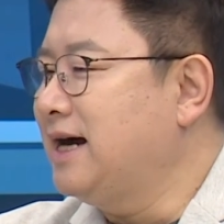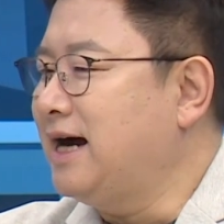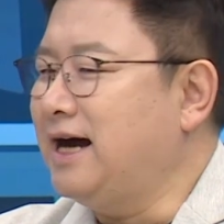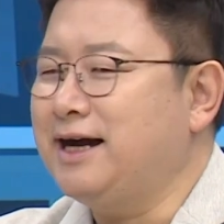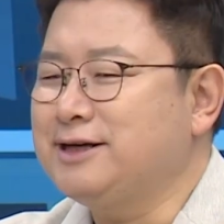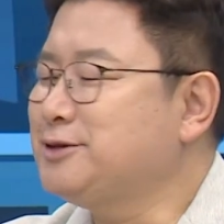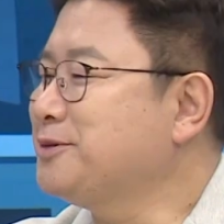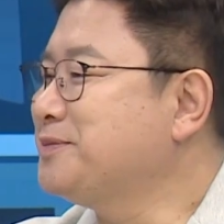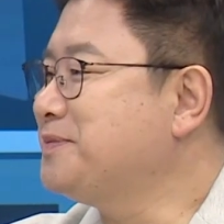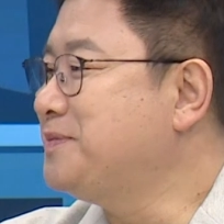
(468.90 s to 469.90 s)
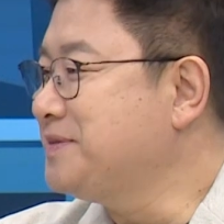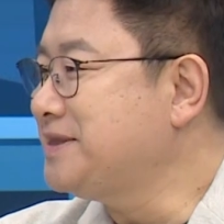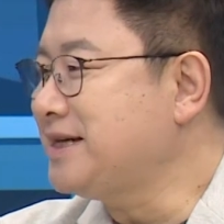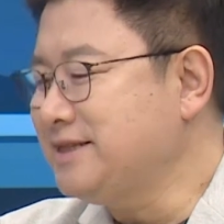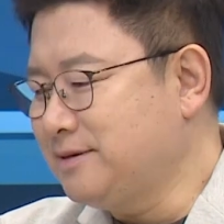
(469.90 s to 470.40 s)
아 좀
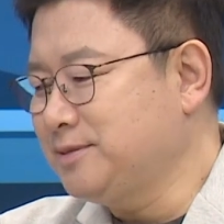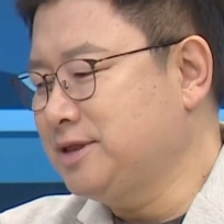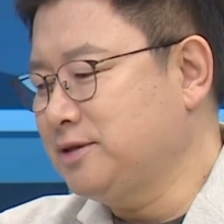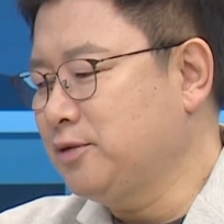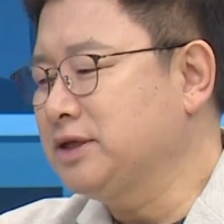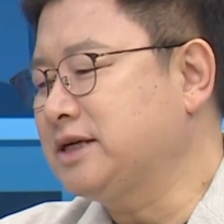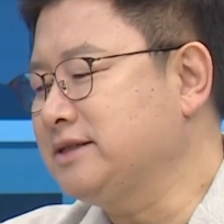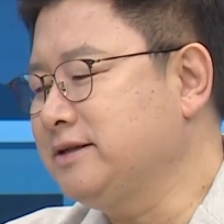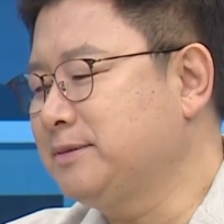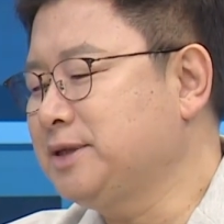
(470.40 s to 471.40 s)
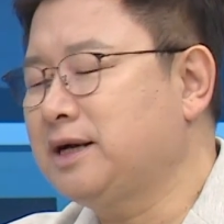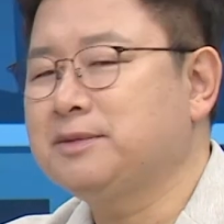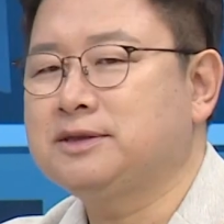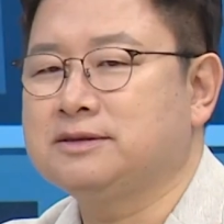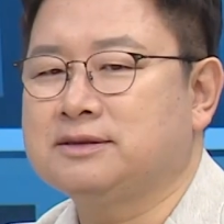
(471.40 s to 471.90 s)
자신 없는 왜 자신이 없냐
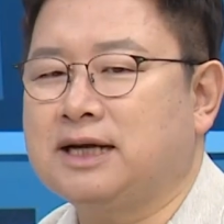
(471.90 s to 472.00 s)
하면 음.